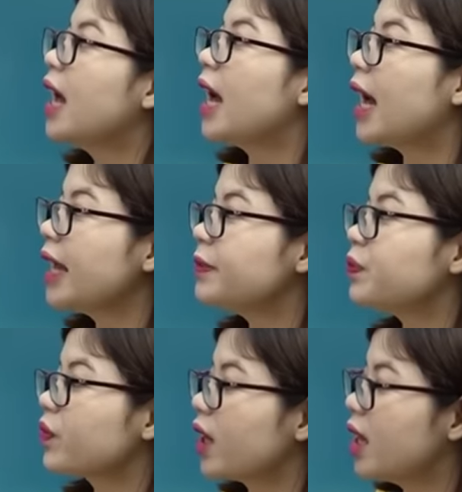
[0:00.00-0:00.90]
Hay
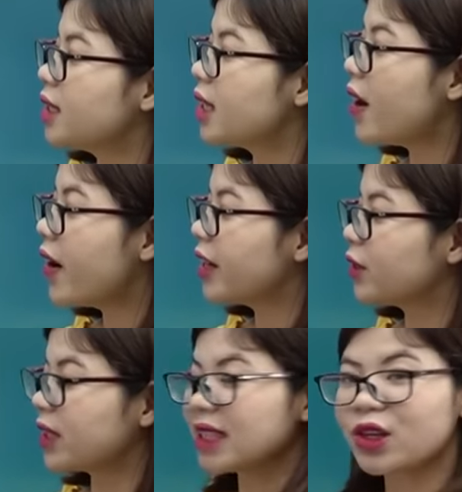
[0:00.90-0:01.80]
Rồi
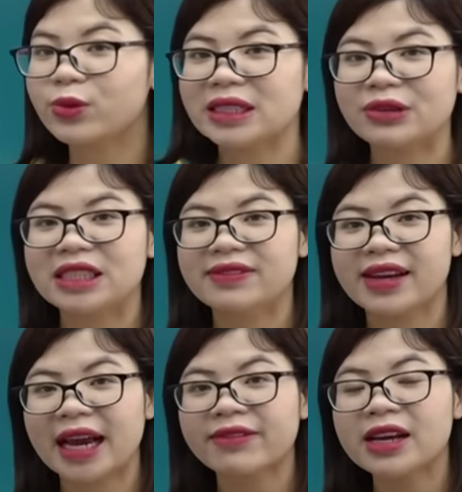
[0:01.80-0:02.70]
chúng ta sẽ cùng nhau nhìn về
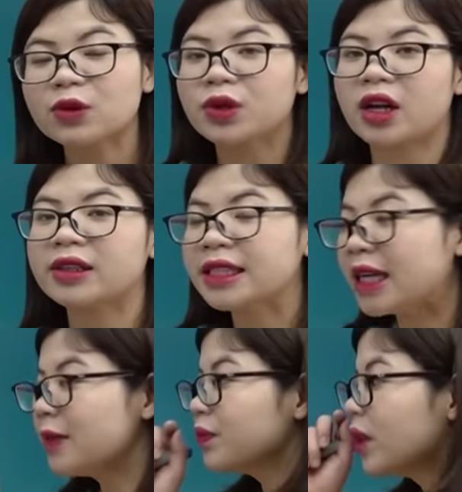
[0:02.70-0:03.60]
cách viết của nó đã nhá